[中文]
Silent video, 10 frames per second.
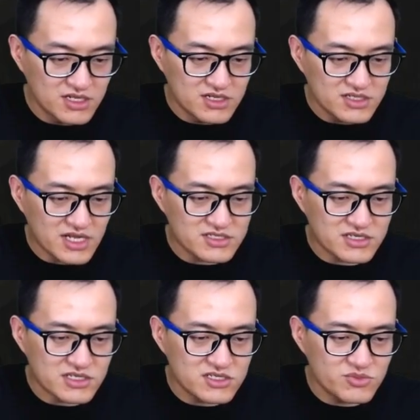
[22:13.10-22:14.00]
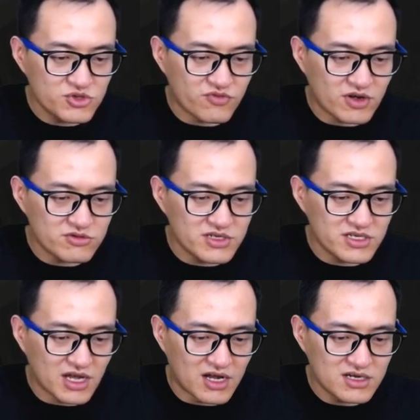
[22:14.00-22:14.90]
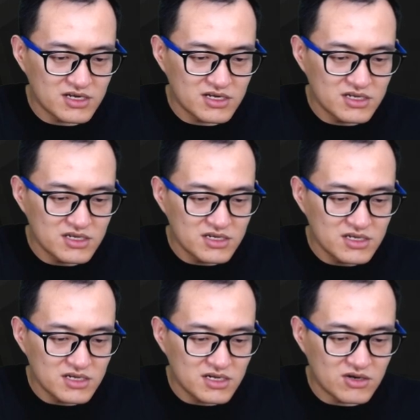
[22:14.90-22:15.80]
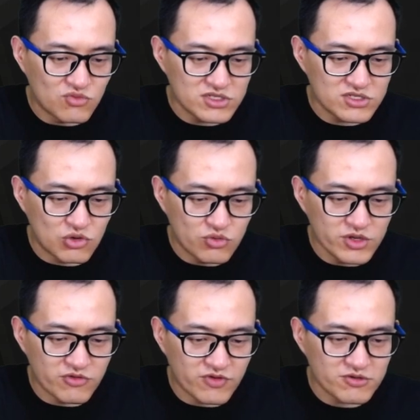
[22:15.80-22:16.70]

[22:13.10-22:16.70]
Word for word: 但是肯定是没有防御力的。嗯，我这头盔有防御